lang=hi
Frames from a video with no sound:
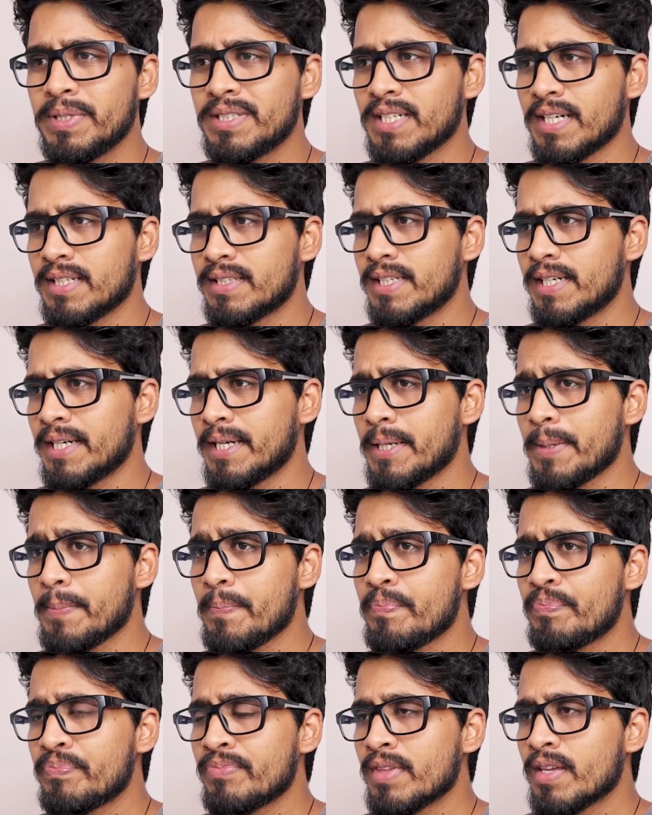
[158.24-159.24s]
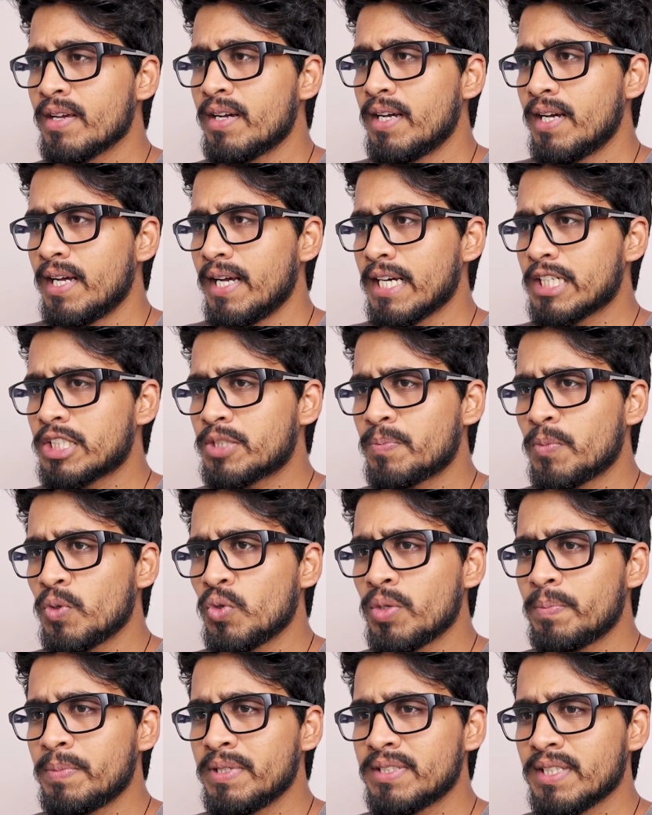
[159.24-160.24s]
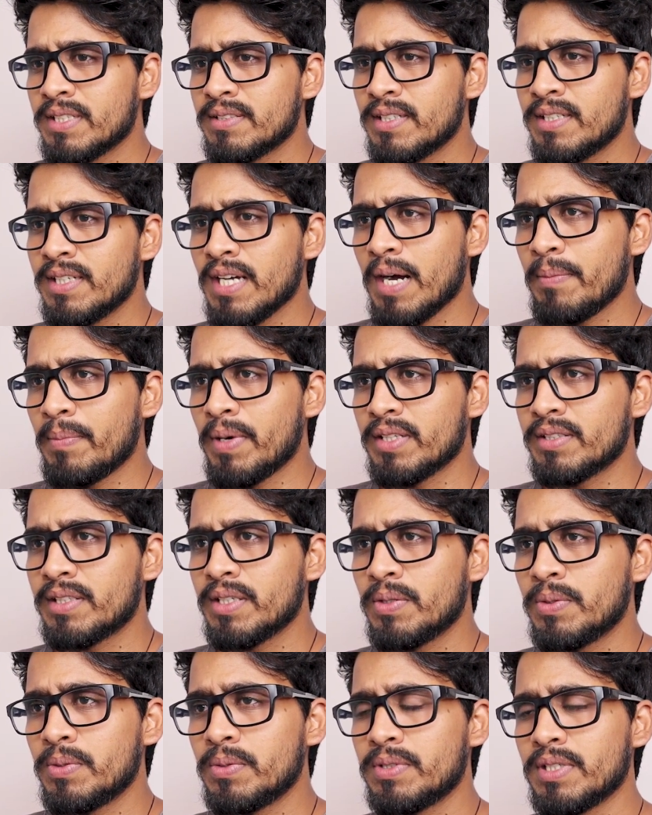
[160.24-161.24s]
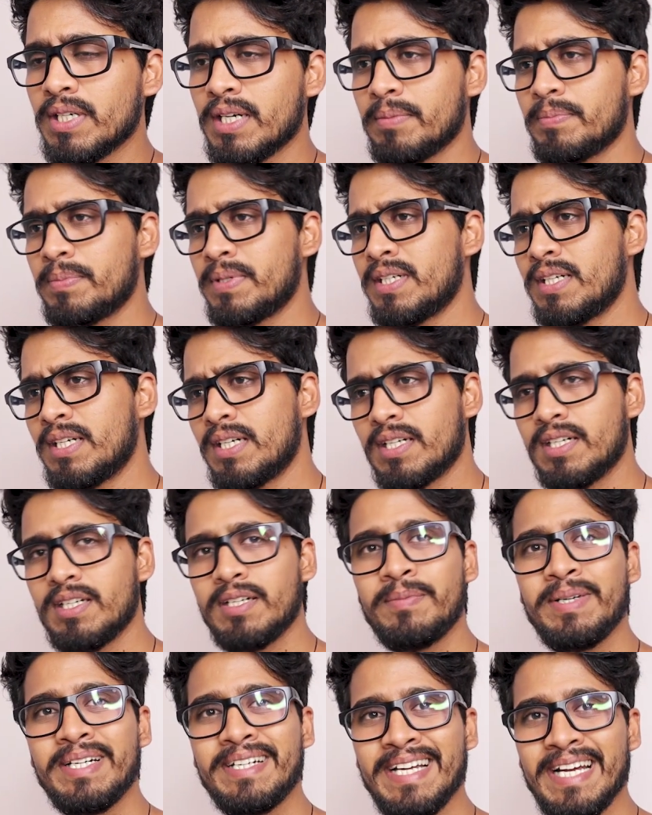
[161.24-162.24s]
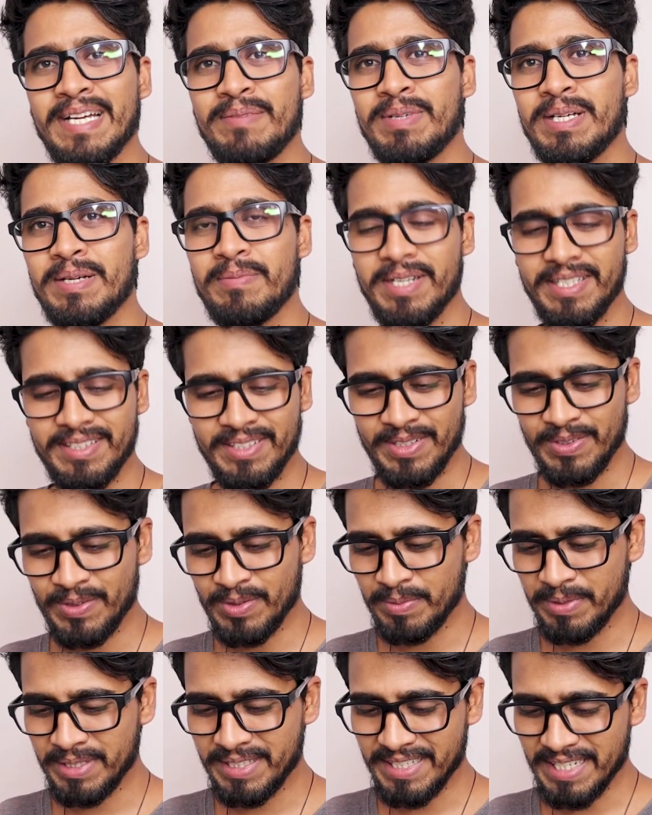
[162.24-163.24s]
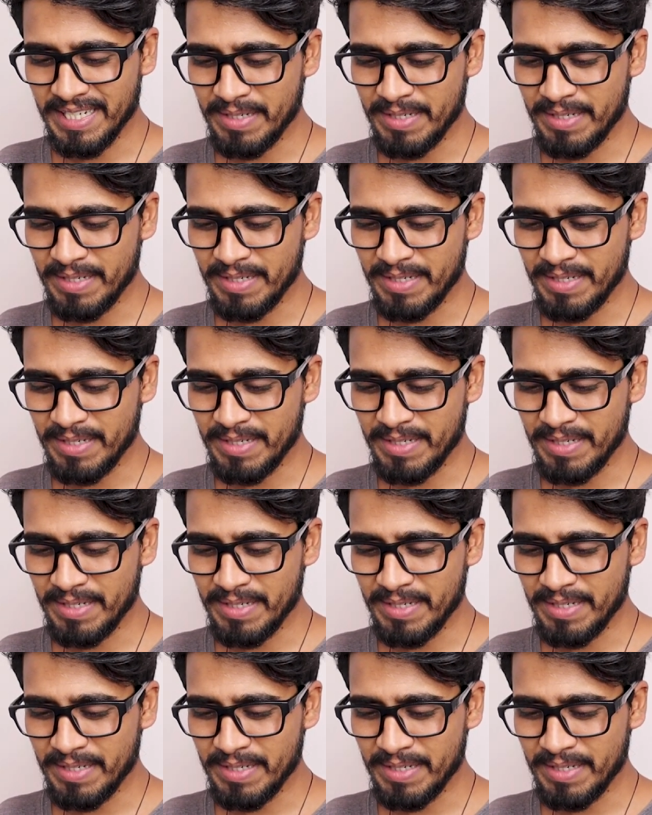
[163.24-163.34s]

पे जाते हैं एक्सप्लोर पे जैसे ही आप आते हो यहाँ पे अगर मैं टाइम की बात करूँ अभी